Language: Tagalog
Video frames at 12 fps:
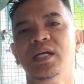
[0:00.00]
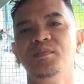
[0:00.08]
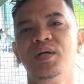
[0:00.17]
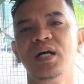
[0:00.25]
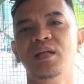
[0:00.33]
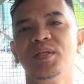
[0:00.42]

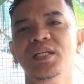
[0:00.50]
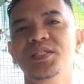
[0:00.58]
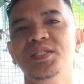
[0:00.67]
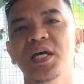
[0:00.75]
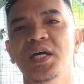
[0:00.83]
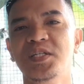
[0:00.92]
Yan mga
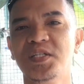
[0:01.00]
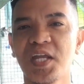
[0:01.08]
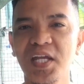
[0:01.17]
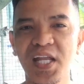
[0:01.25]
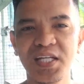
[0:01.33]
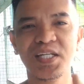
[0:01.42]
kalapatids.
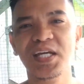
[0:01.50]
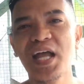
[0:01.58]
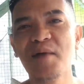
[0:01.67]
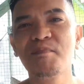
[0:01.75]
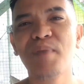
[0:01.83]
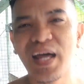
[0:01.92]
Si Sir Elias
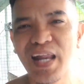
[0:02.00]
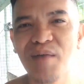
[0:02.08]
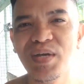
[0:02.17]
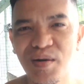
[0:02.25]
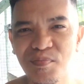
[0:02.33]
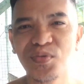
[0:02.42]
eh
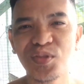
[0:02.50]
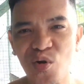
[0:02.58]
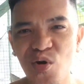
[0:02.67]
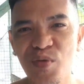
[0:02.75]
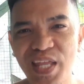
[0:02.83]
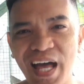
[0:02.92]
napakarami na
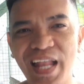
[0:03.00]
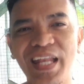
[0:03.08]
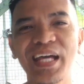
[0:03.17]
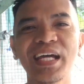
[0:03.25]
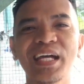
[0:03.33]
pong trophy niya.